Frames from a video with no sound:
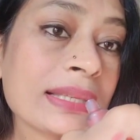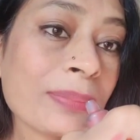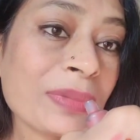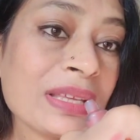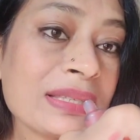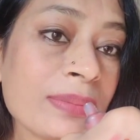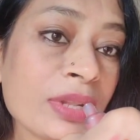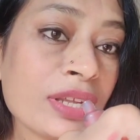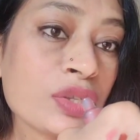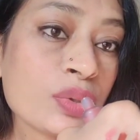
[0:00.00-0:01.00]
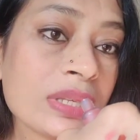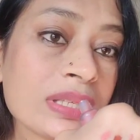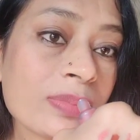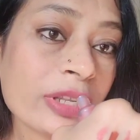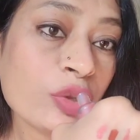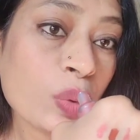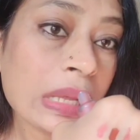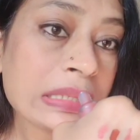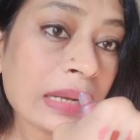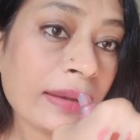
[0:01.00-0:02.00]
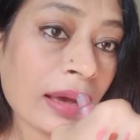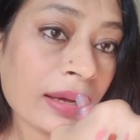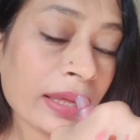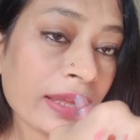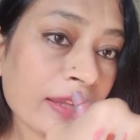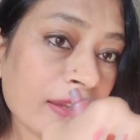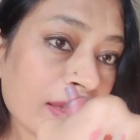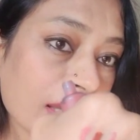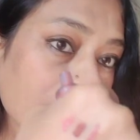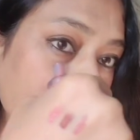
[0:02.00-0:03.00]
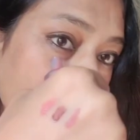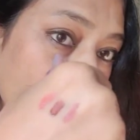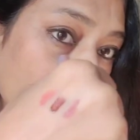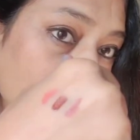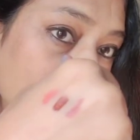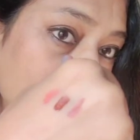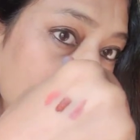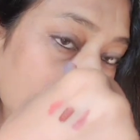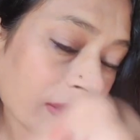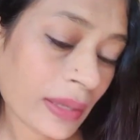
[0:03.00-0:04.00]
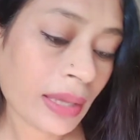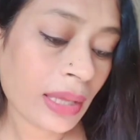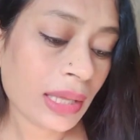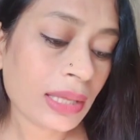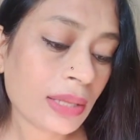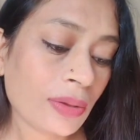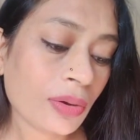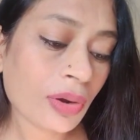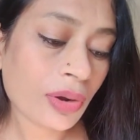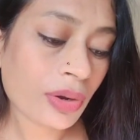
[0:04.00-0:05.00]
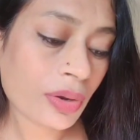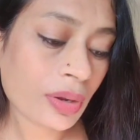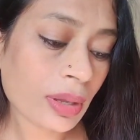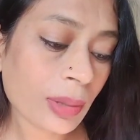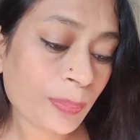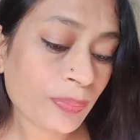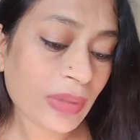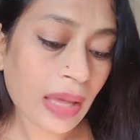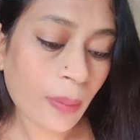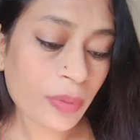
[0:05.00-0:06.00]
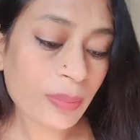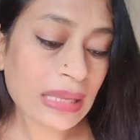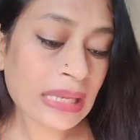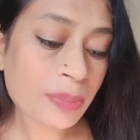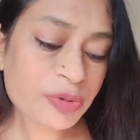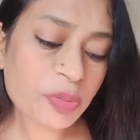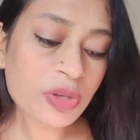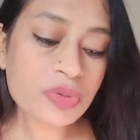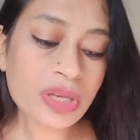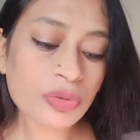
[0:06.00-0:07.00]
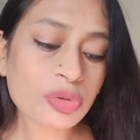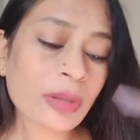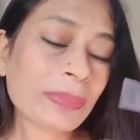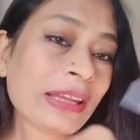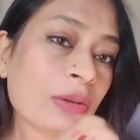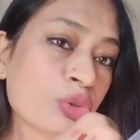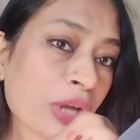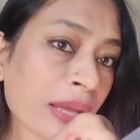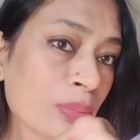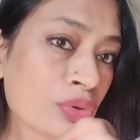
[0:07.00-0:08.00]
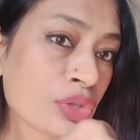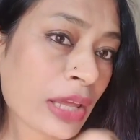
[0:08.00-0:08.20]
समथिंग सिमिलर टू दिस बट थोड़ा सा डार्क है ये देखिए ये है सोचिस और अभी मैं लिप्स पे यूज़ कर रही हूँ तब तक कि ड्राई भी हो